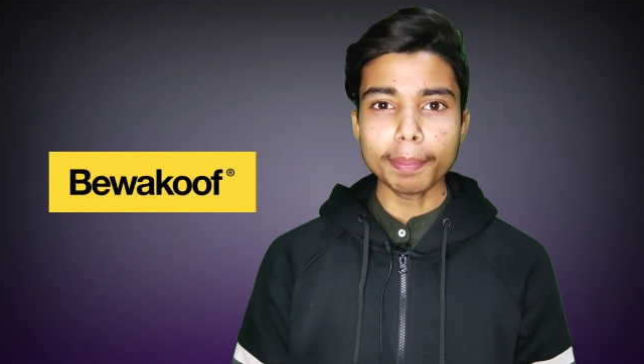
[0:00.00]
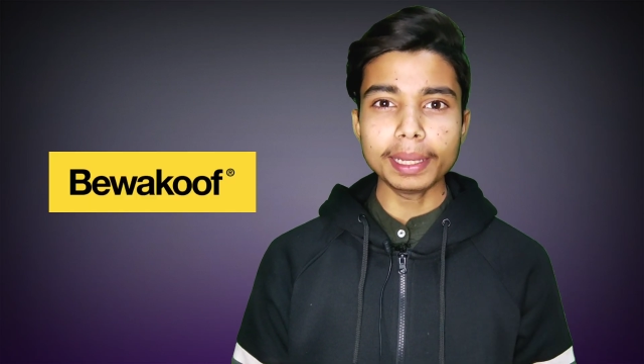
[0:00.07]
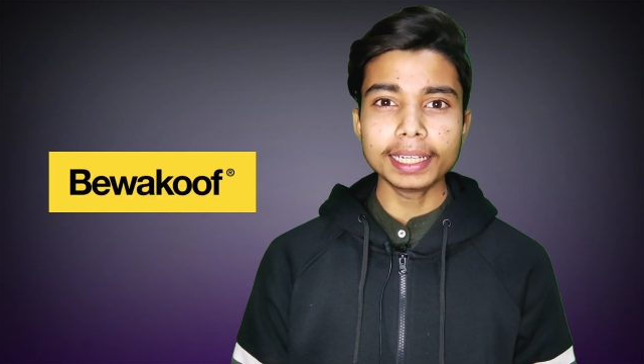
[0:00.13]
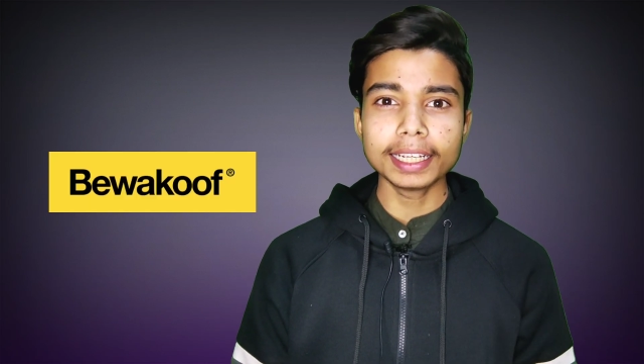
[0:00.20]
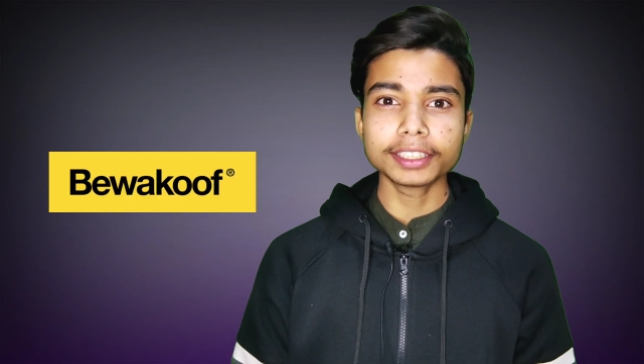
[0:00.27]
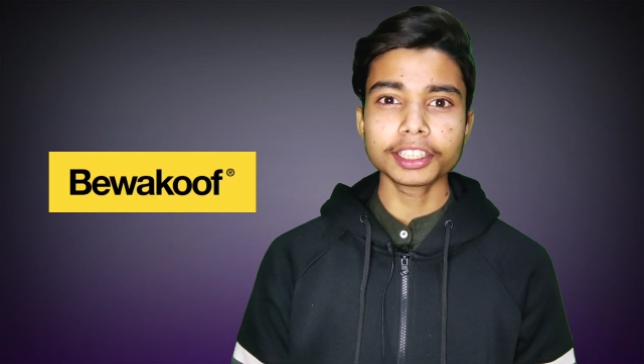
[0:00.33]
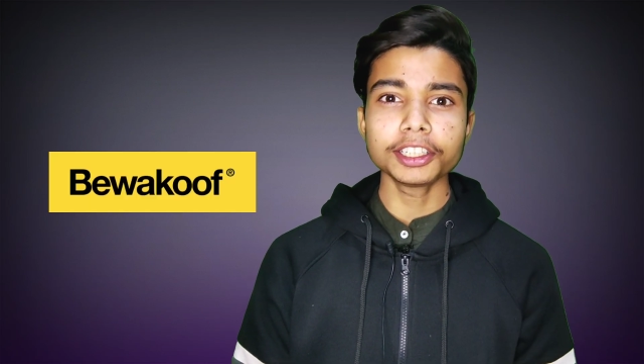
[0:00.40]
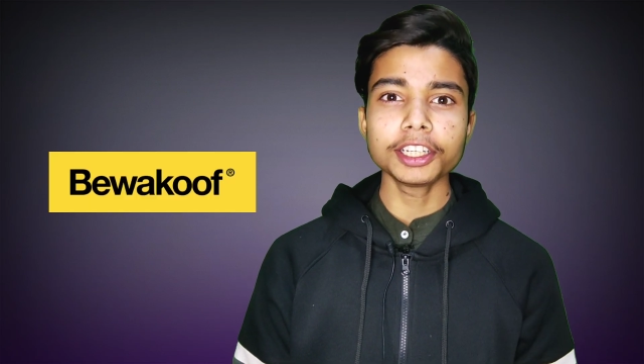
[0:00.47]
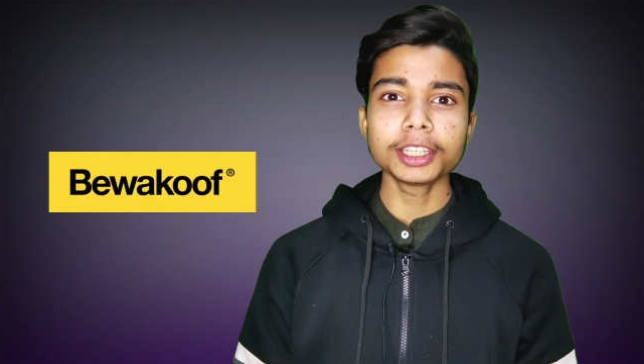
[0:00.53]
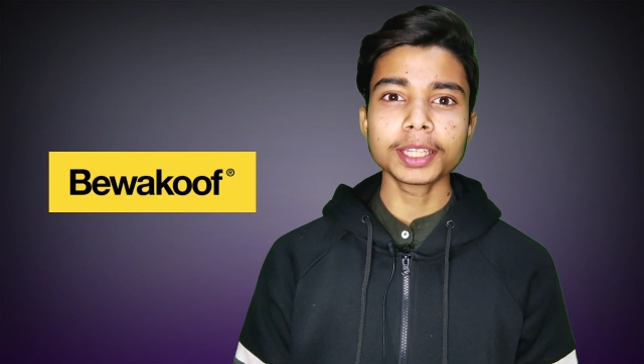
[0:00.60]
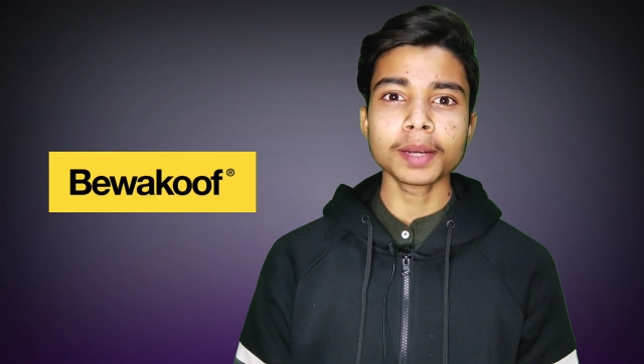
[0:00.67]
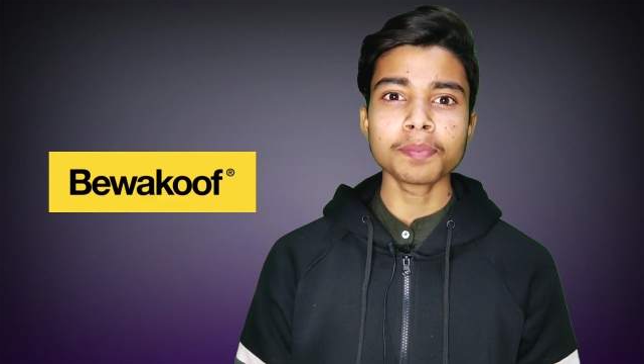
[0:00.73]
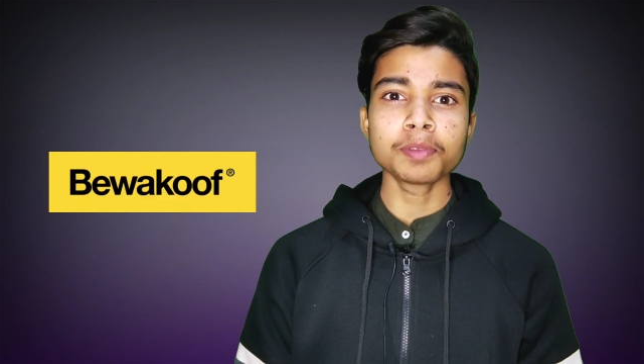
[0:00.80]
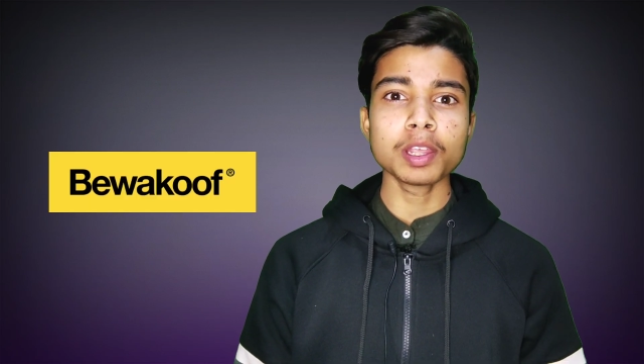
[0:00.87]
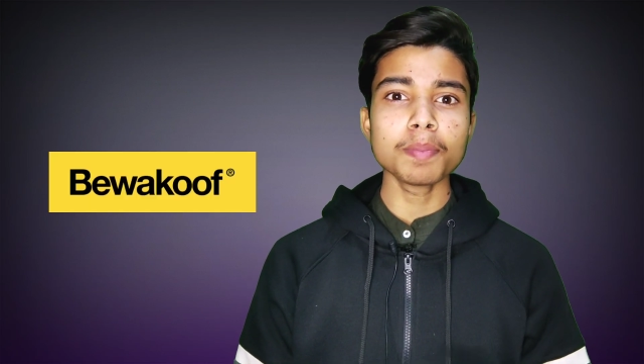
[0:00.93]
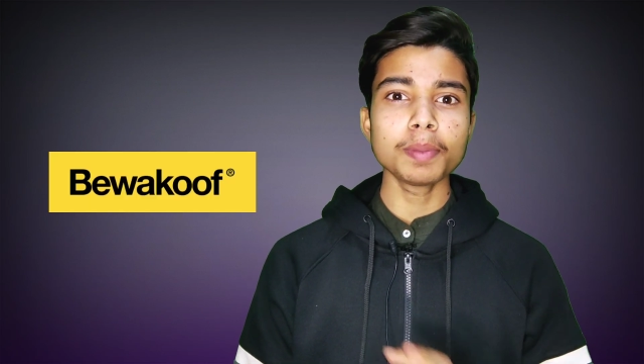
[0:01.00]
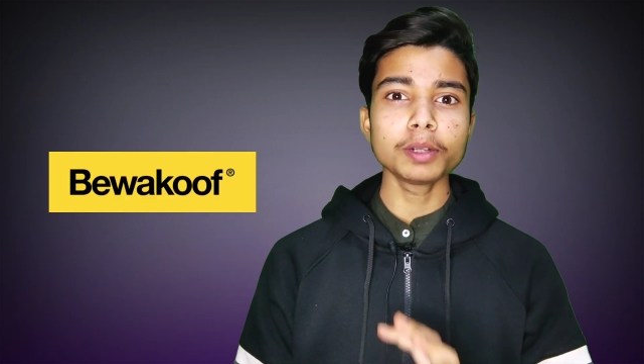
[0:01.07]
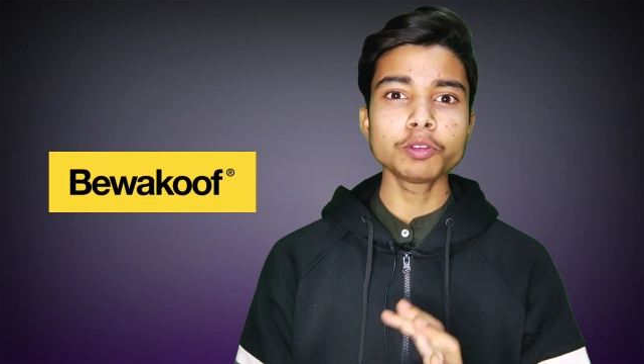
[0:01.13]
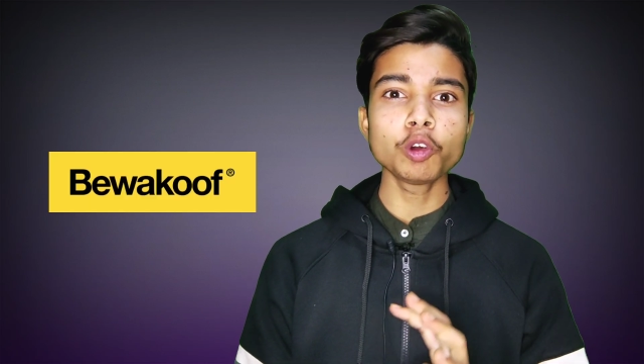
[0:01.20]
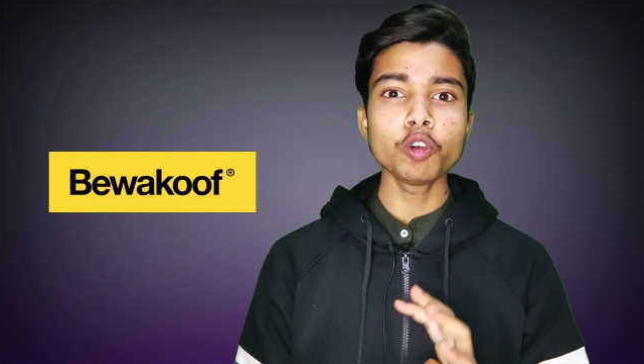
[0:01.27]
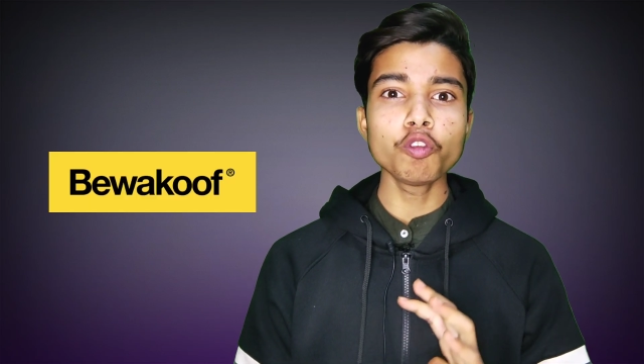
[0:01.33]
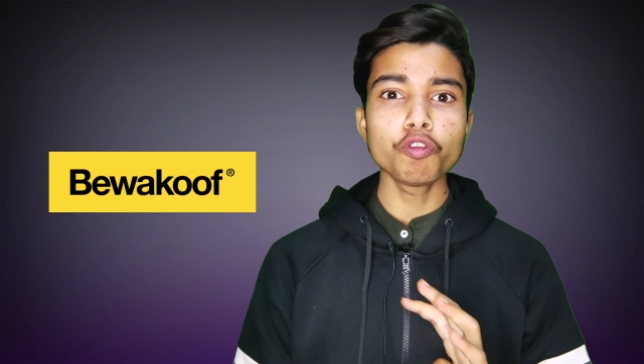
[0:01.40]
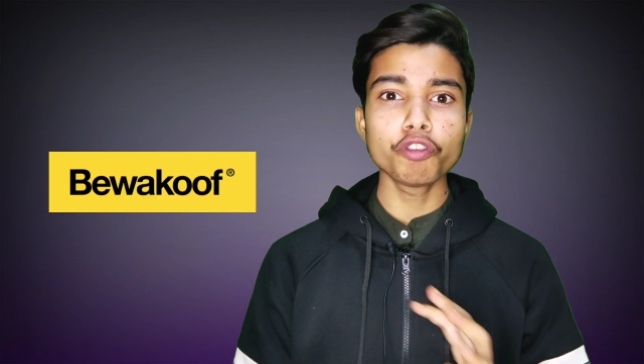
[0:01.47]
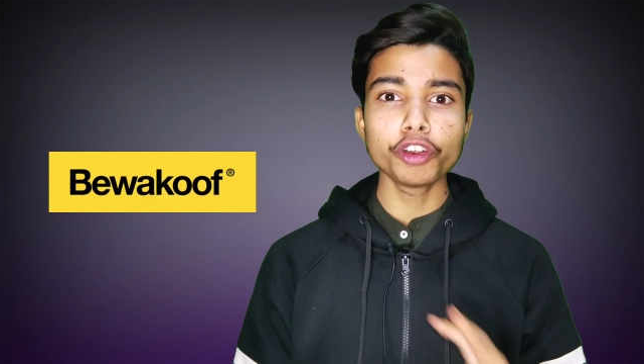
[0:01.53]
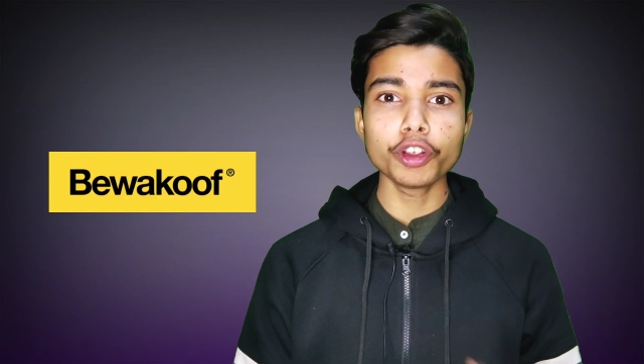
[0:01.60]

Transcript: एप्लीकेशन की तरफ से बिल्कुल